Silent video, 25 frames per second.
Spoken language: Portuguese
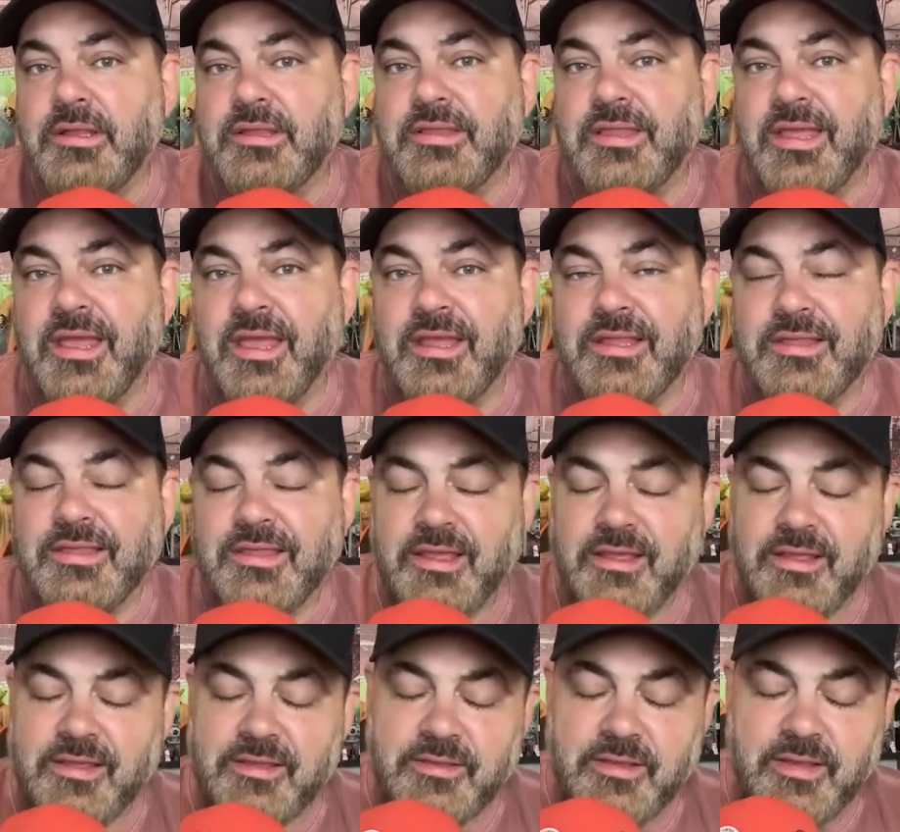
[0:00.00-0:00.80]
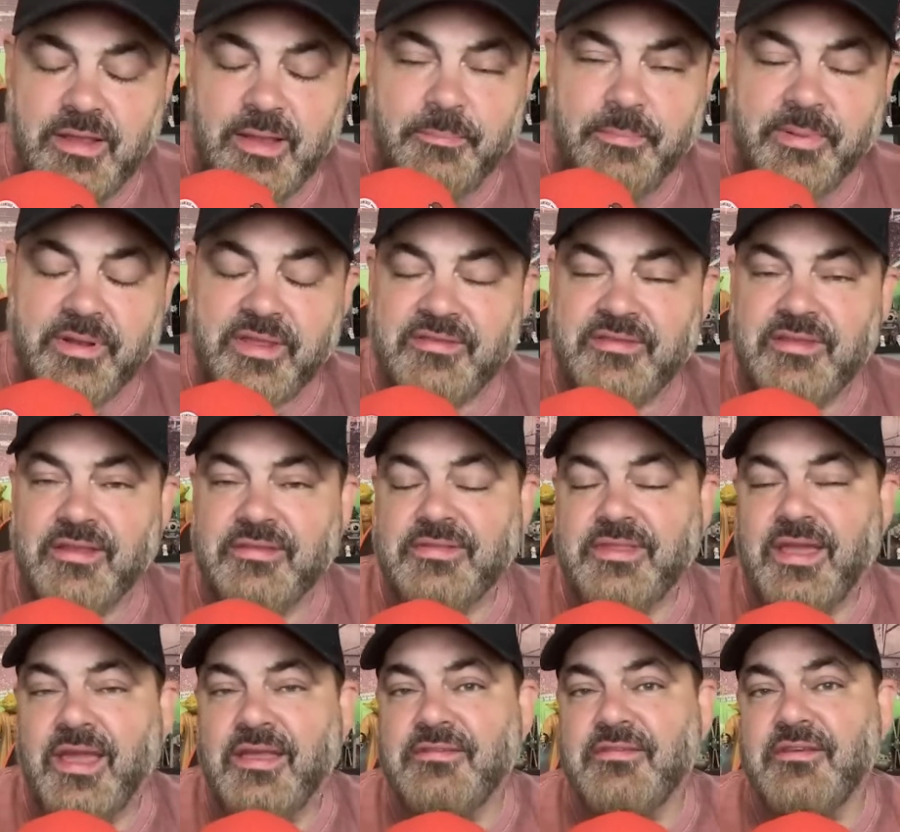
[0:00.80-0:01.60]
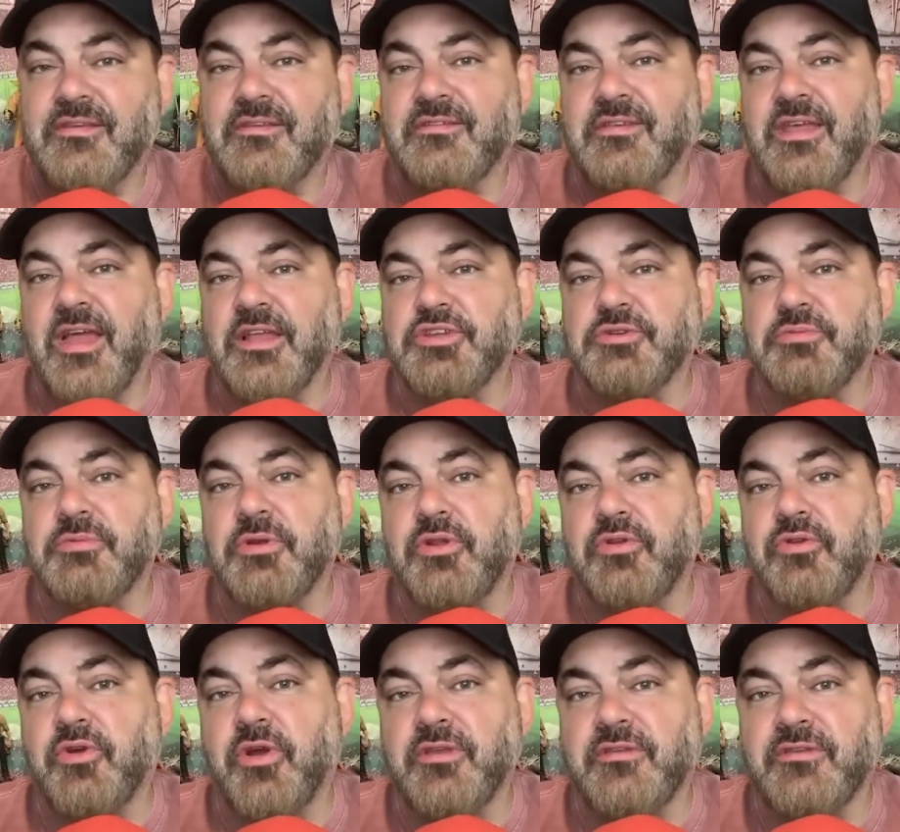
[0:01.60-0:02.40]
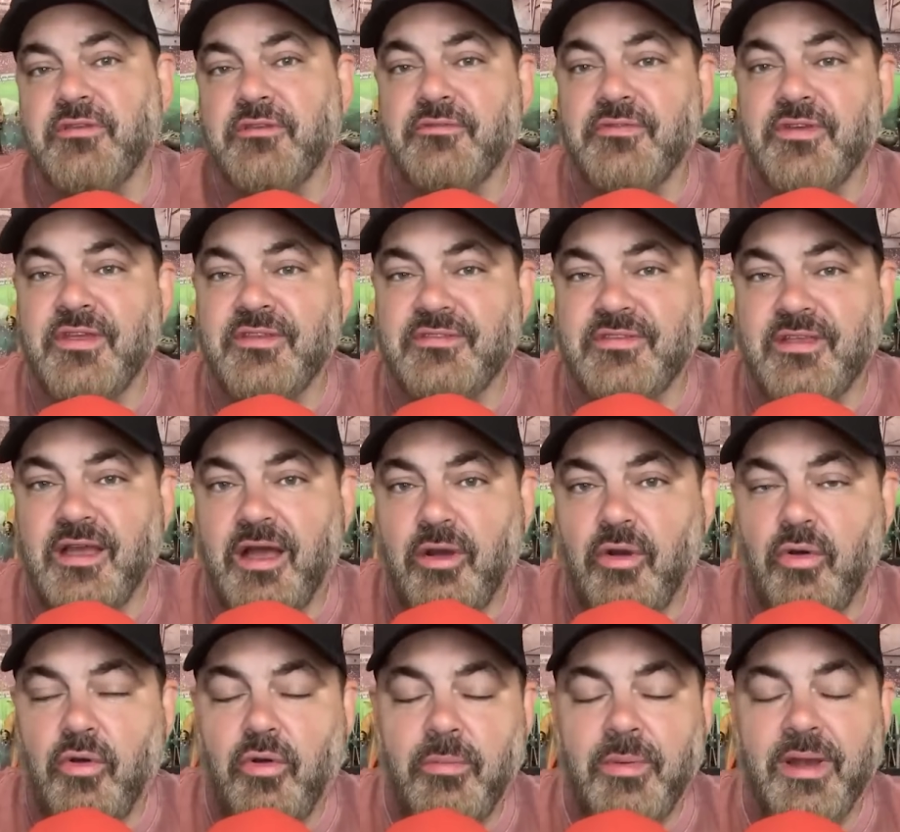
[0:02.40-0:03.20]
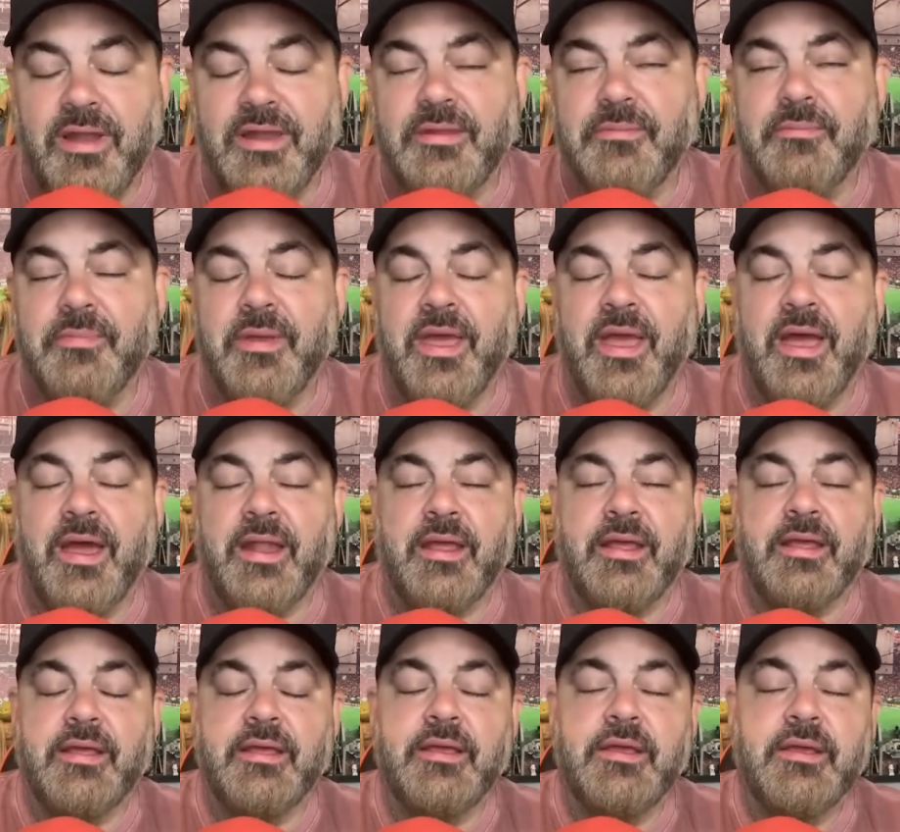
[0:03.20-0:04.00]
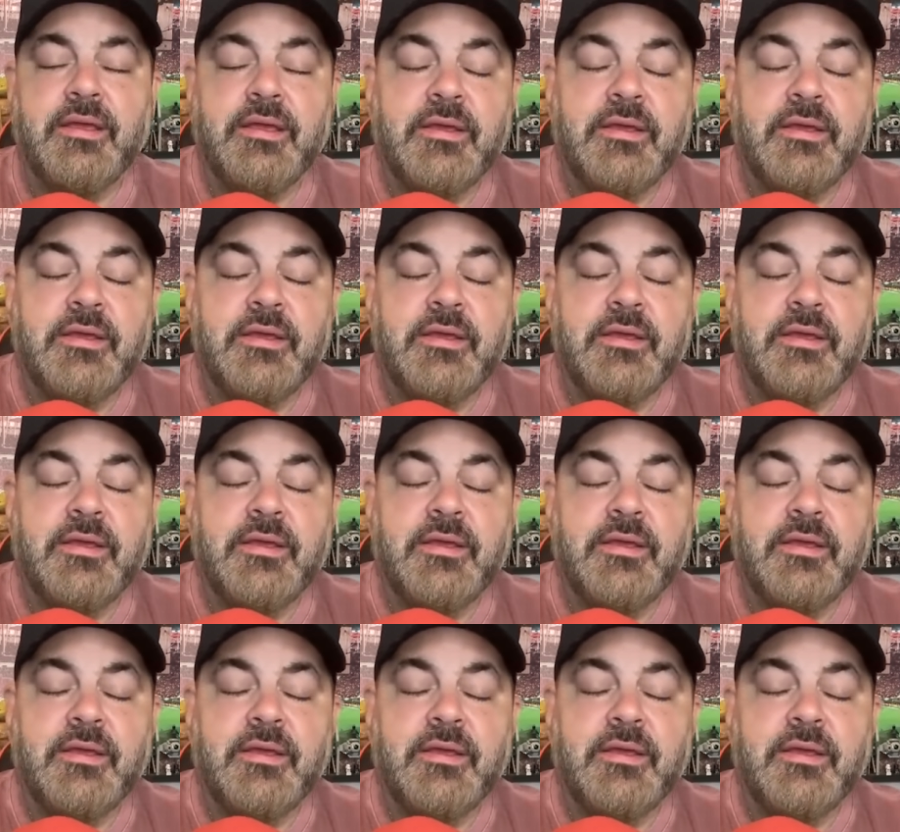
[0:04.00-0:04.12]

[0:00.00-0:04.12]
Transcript: tenta apresentar esses 7 milhões e ver se a Roma libera,